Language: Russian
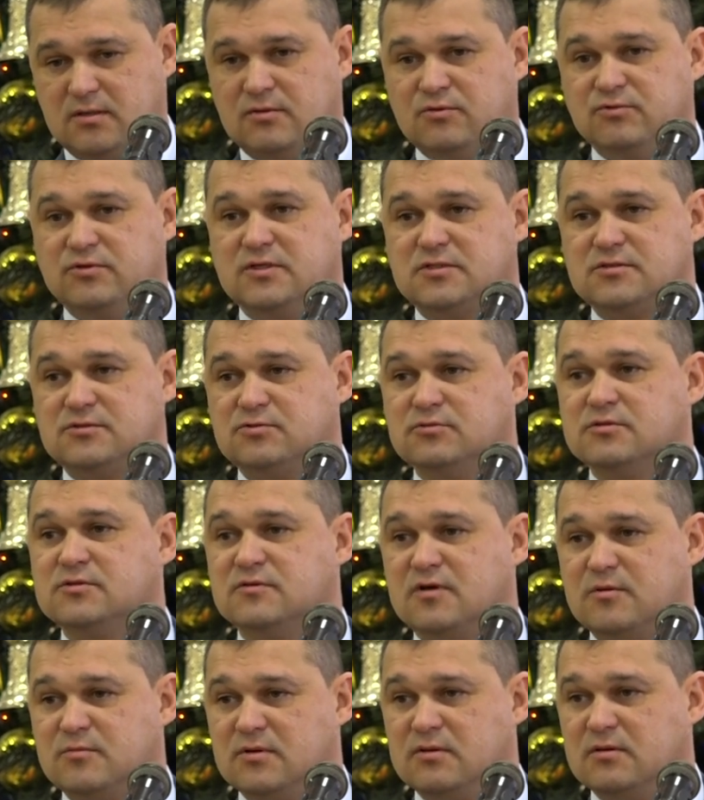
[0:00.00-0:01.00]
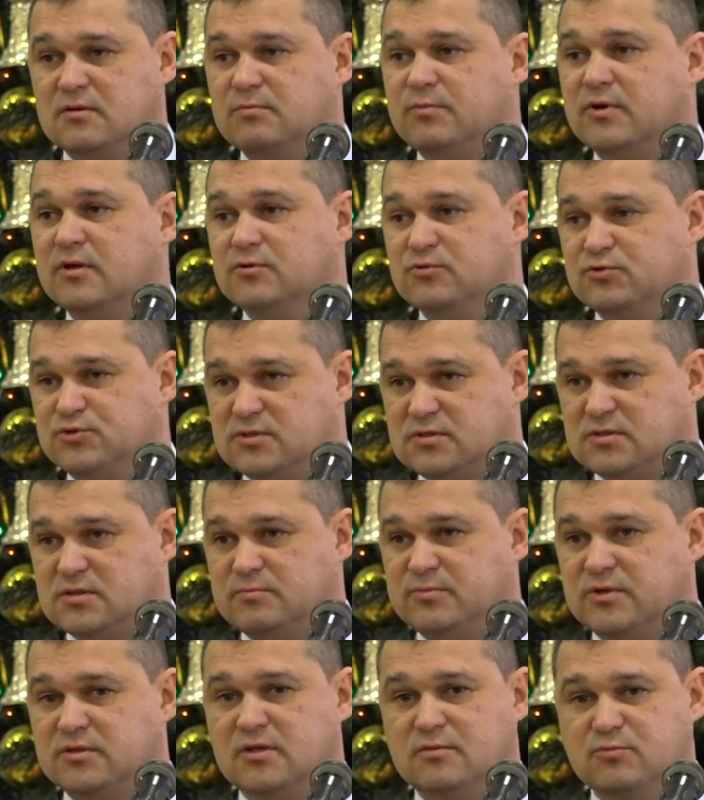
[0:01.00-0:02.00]
И у нас все с вами получится,
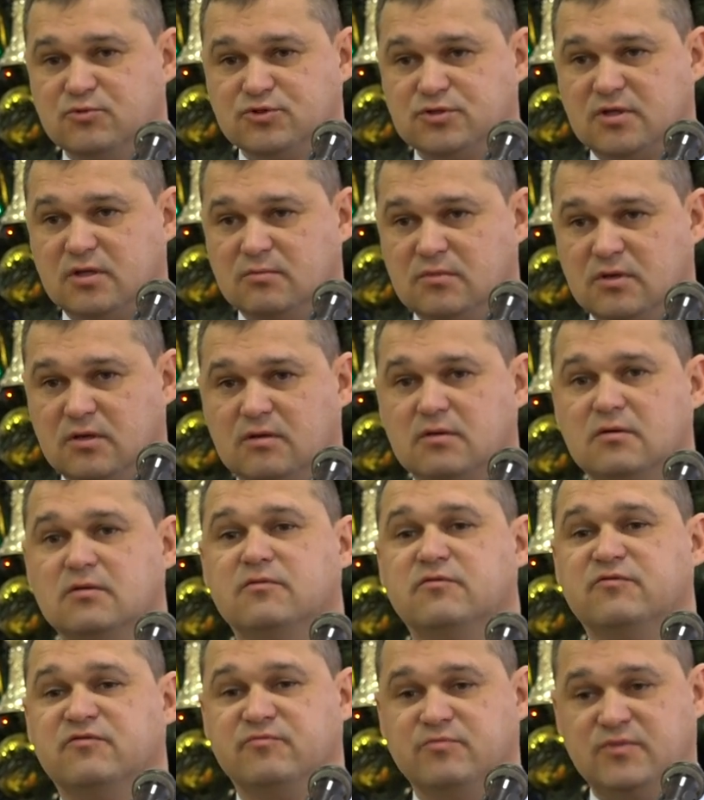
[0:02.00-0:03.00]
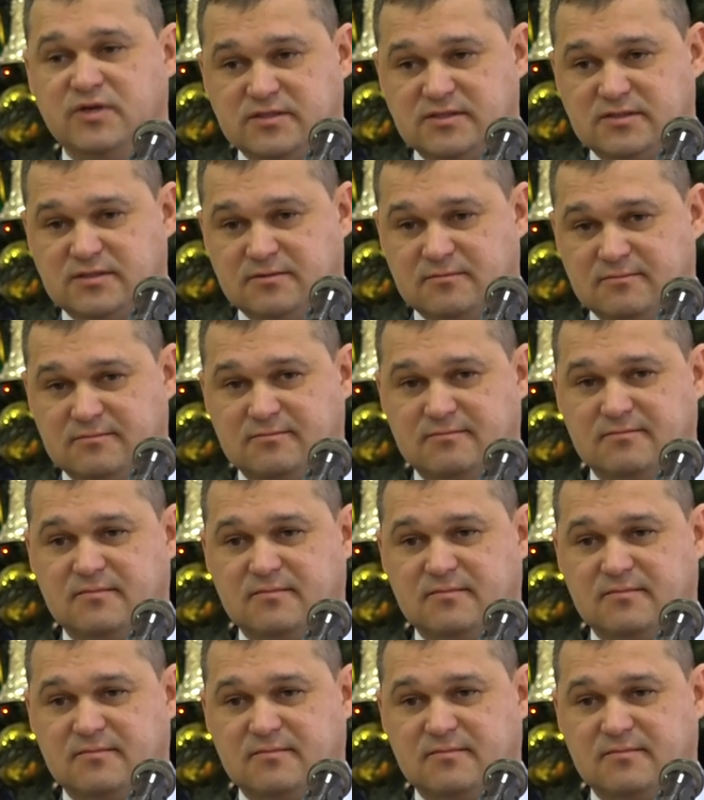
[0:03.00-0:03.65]
потому что мы вместе.